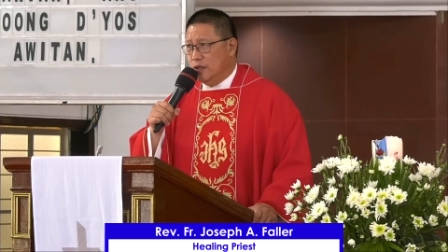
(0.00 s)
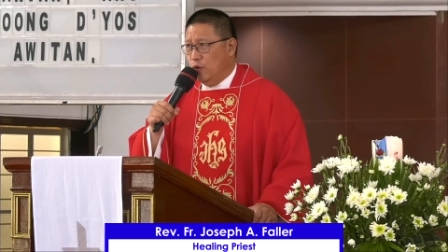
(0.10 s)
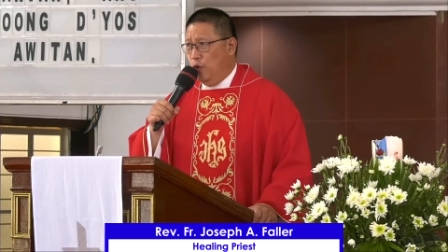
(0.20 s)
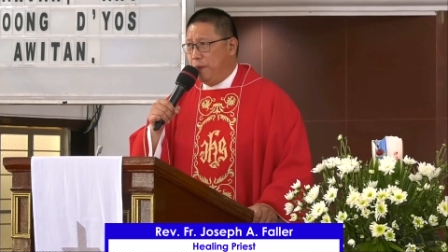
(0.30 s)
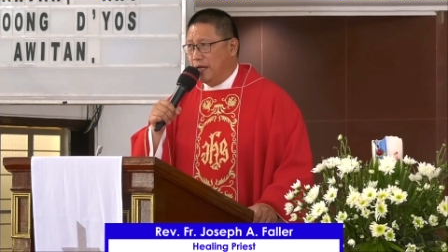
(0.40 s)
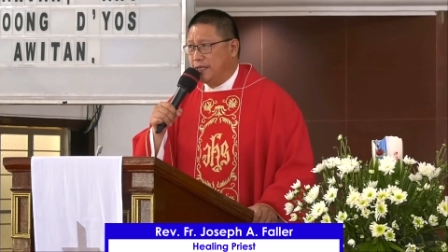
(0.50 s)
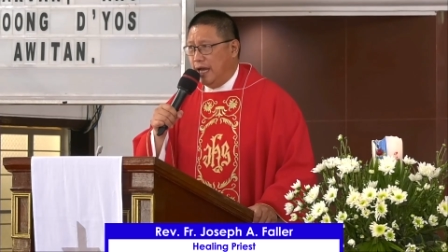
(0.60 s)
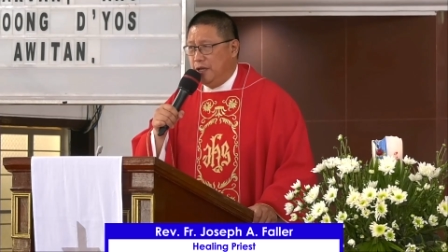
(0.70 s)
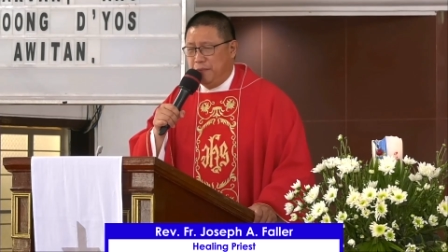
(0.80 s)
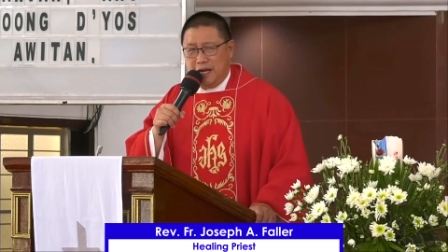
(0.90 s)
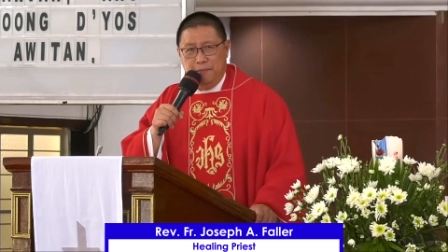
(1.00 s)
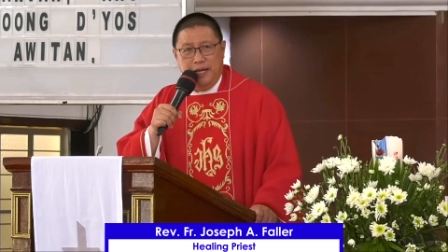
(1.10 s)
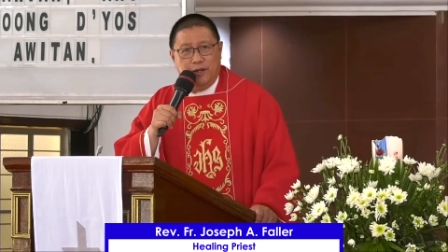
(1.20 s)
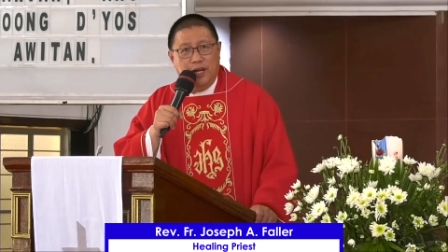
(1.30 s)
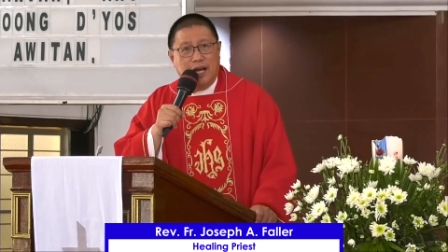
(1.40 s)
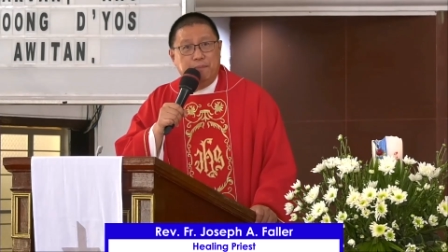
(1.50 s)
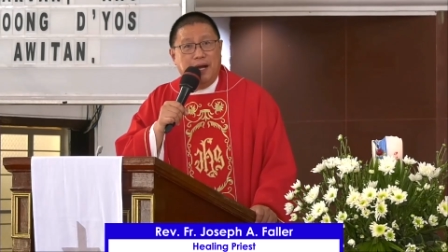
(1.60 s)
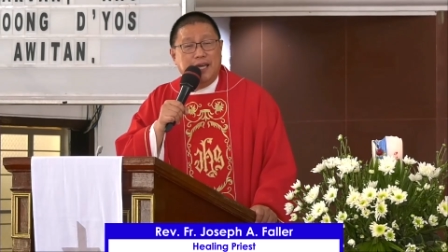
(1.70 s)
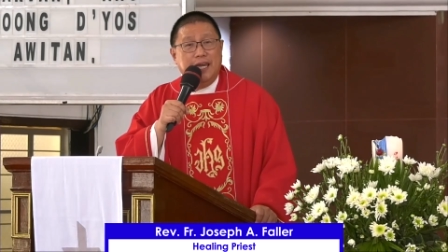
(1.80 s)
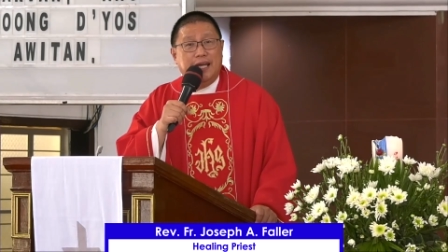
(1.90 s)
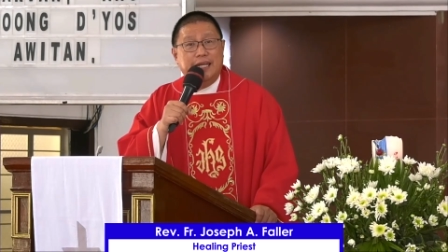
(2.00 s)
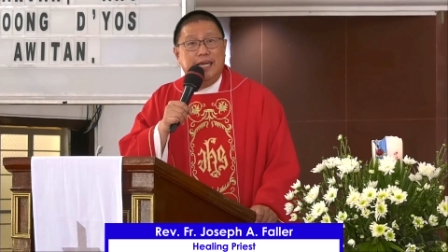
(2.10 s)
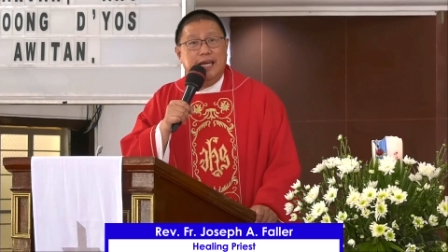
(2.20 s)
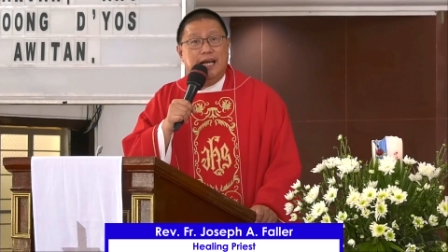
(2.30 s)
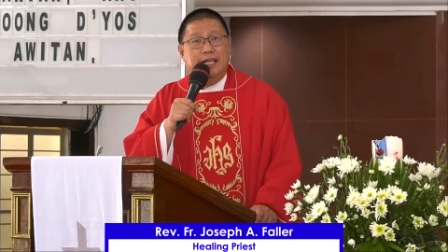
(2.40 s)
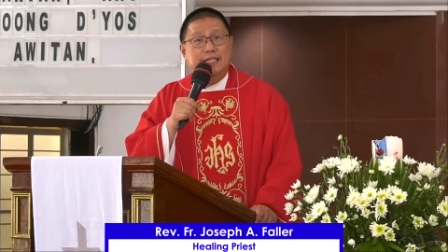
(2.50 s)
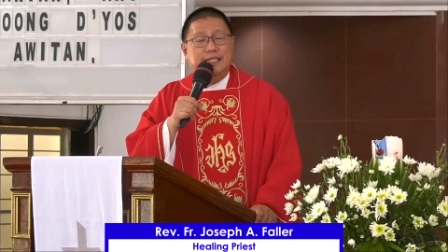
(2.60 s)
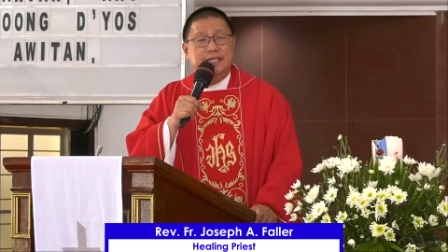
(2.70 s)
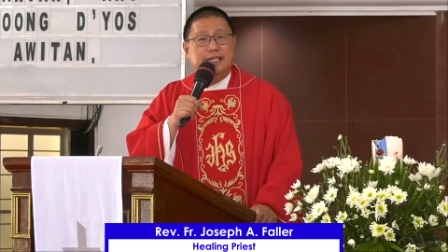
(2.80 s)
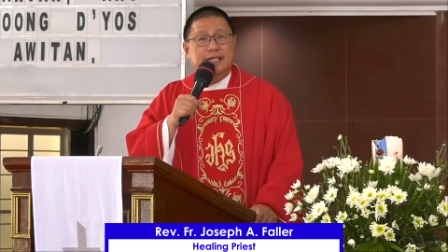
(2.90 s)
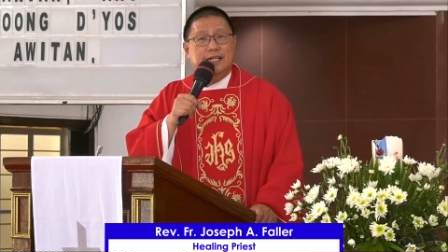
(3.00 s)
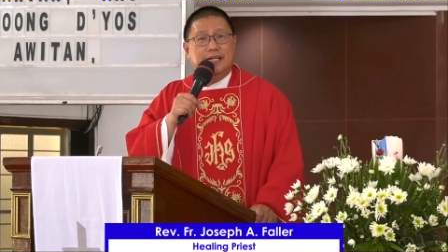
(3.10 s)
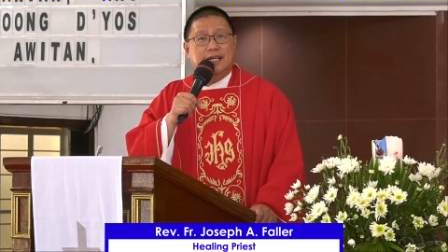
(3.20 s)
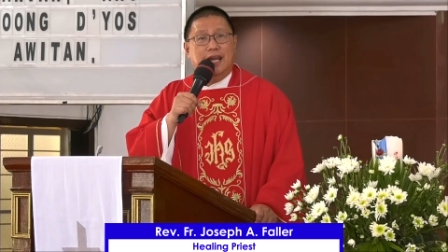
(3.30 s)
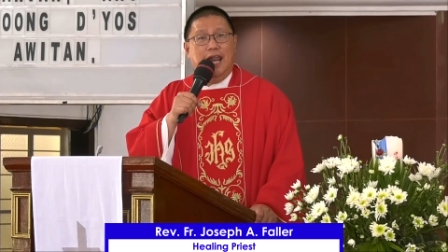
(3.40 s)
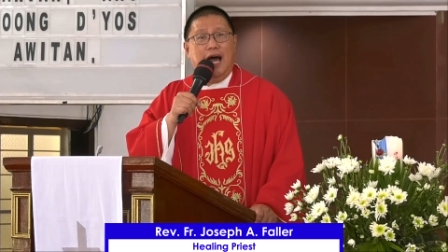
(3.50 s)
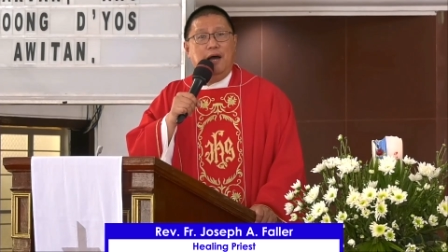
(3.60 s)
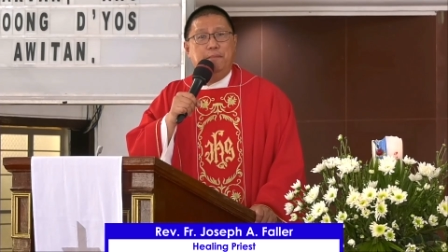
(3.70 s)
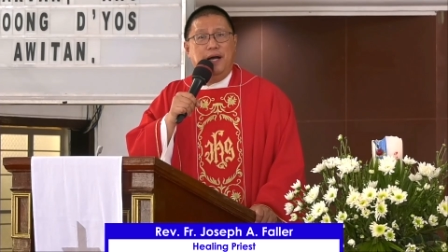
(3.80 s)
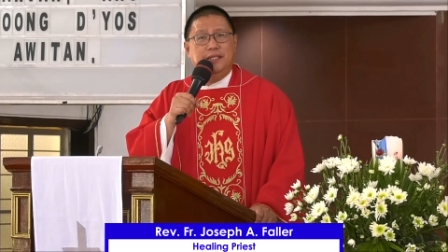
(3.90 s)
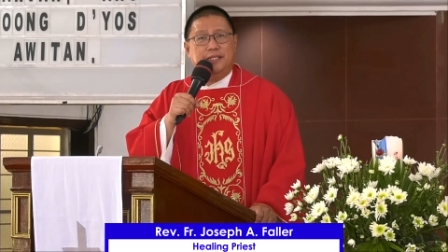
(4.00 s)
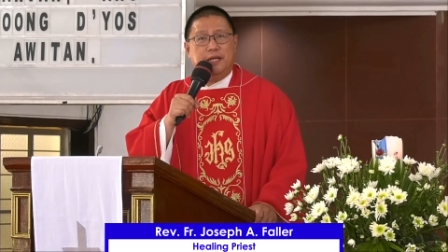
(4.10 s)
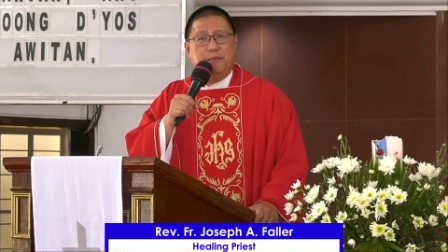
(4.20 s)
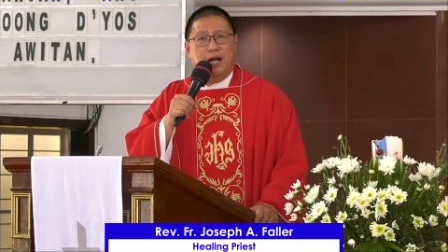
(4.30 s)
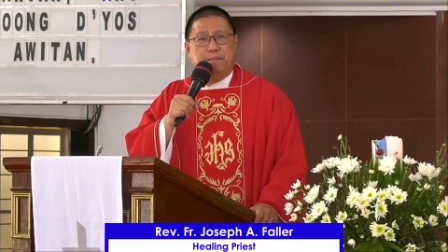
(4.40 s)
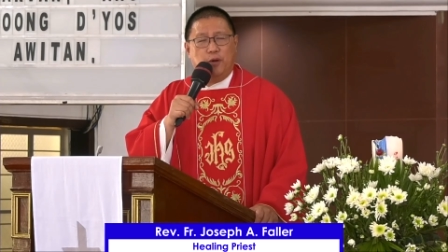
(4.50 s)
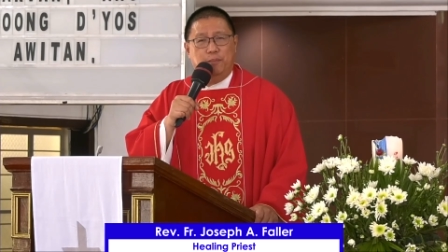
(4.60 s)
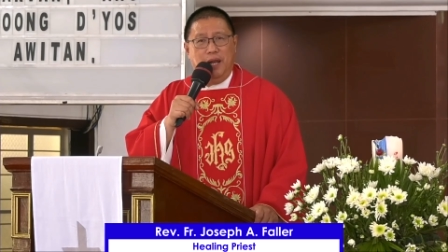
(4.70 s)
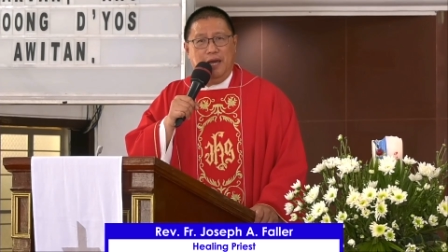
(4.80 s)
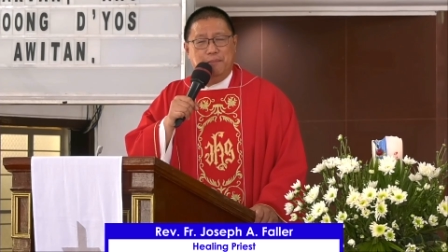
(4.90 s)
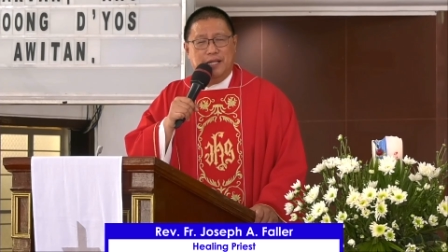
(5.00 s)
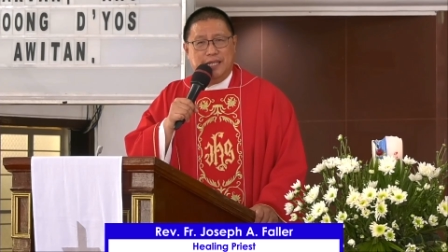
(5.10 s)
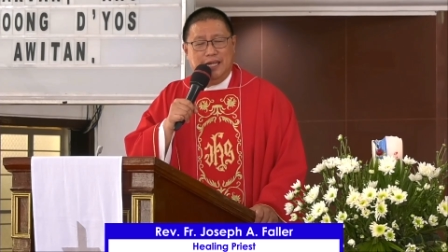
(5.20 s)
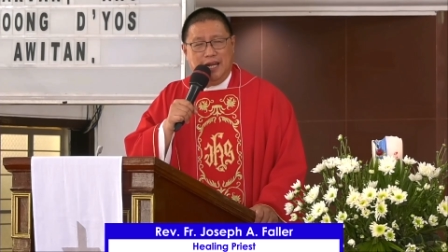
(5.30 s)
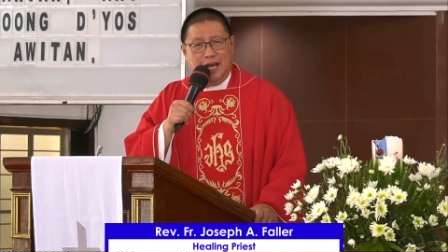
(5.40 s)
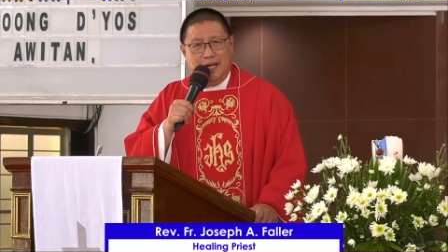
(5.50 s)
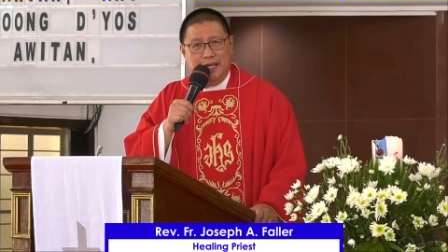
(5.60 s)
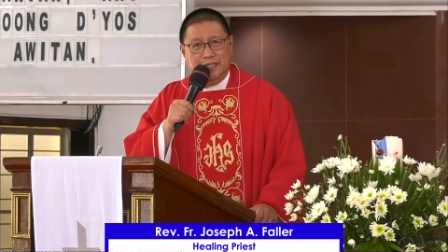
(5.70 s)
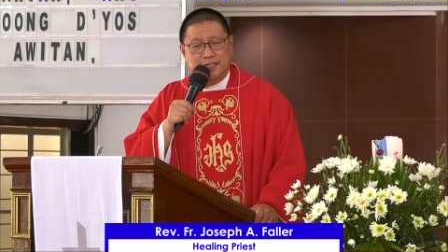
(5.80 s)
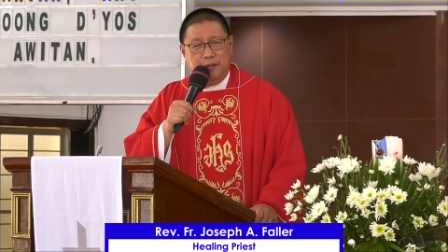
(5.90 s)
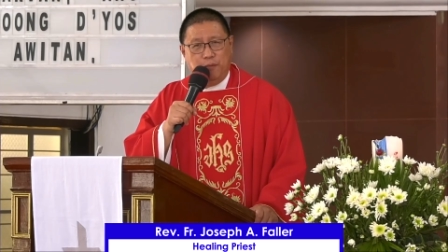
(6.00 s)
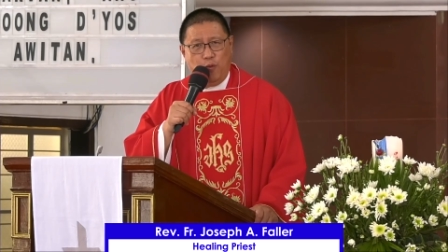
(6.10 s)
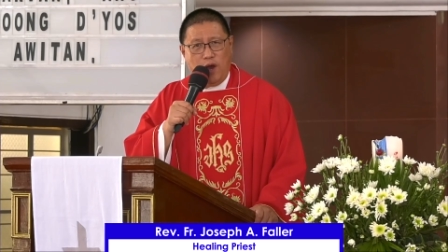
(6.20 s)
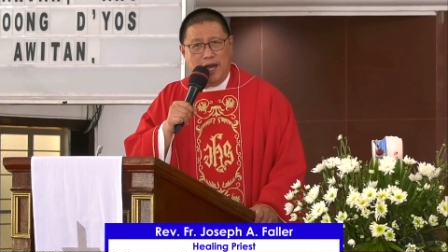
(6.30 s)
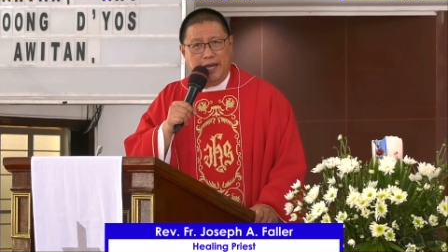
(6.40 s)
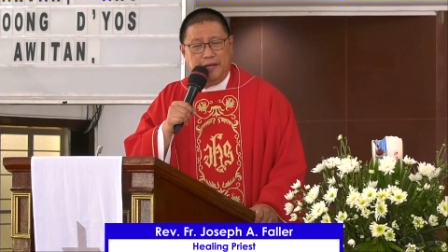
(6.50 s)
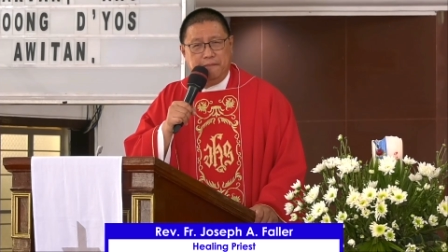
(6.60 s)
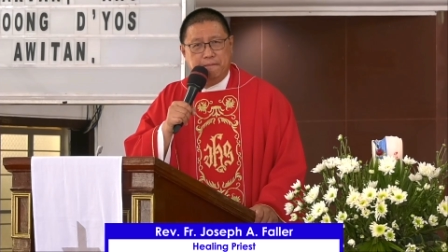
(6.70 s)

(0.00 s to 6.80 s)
upang tayo magkameron ng kapangyarihan laban sa mga problema at alalahanin sa buhay.